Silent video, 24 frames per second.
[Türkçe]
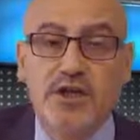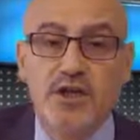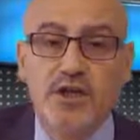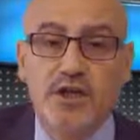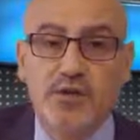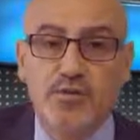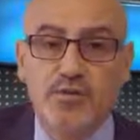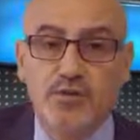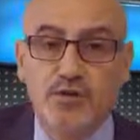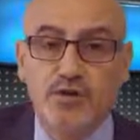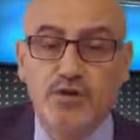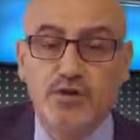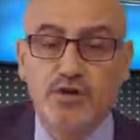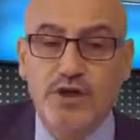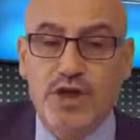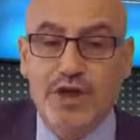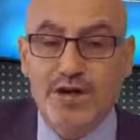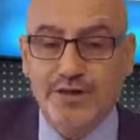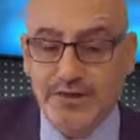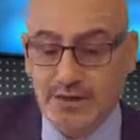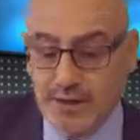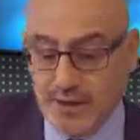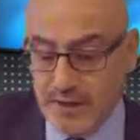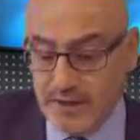Bugün
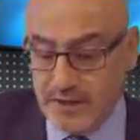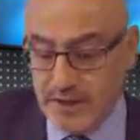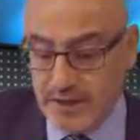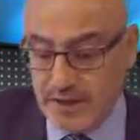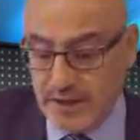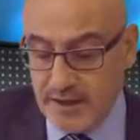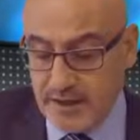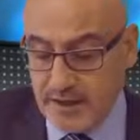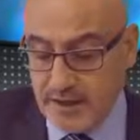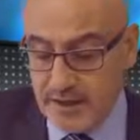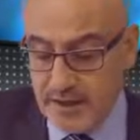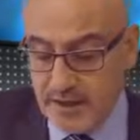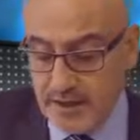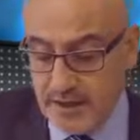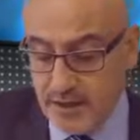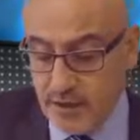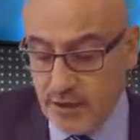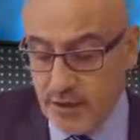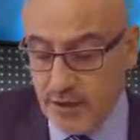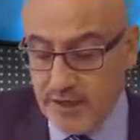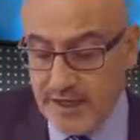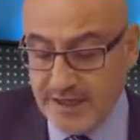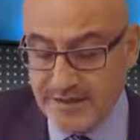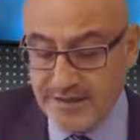Ankara'da e,
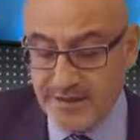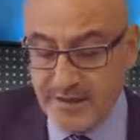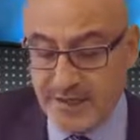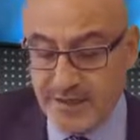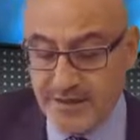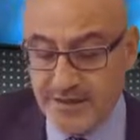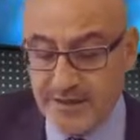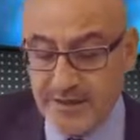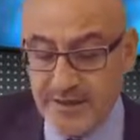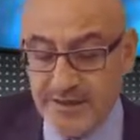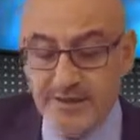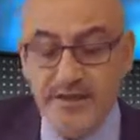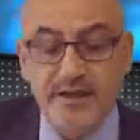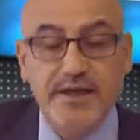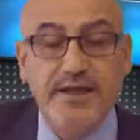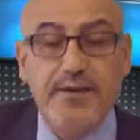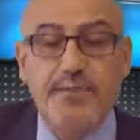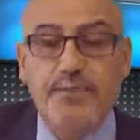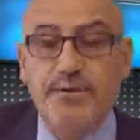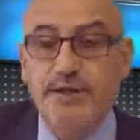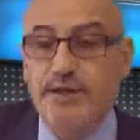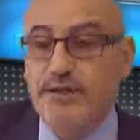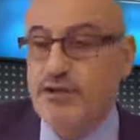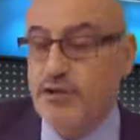öğlen saatlerinde
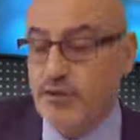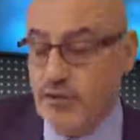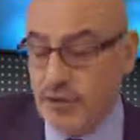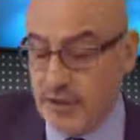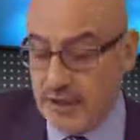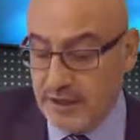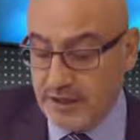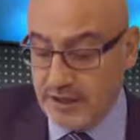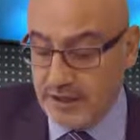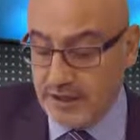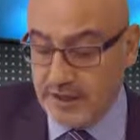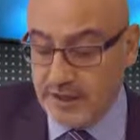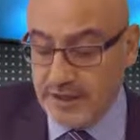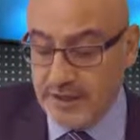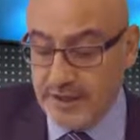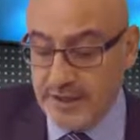yapılacak olan e,